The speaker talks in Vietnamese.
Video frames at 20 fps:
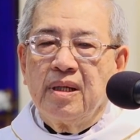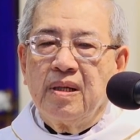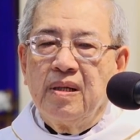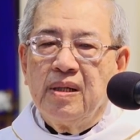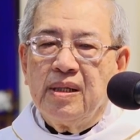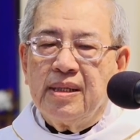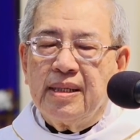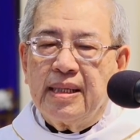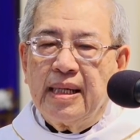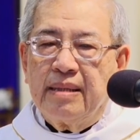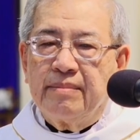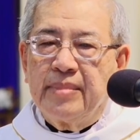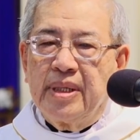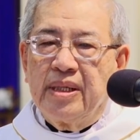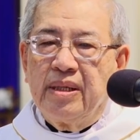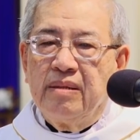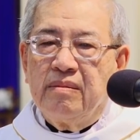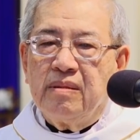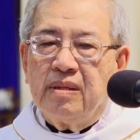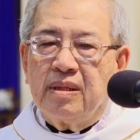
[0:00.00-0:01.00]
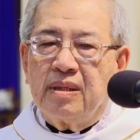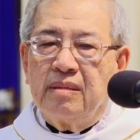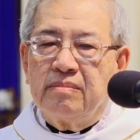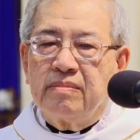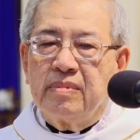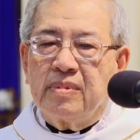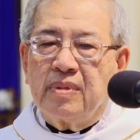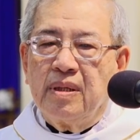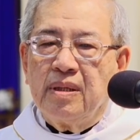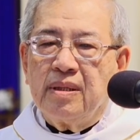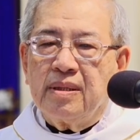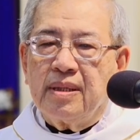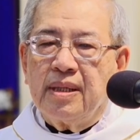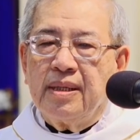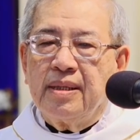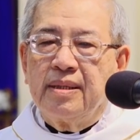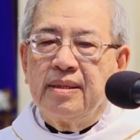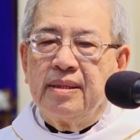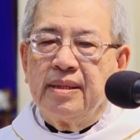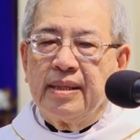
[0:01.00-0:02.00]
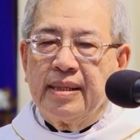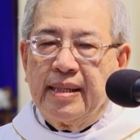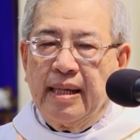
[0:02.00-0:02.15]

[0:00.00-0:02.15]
khó khăn mà nếu không có cái người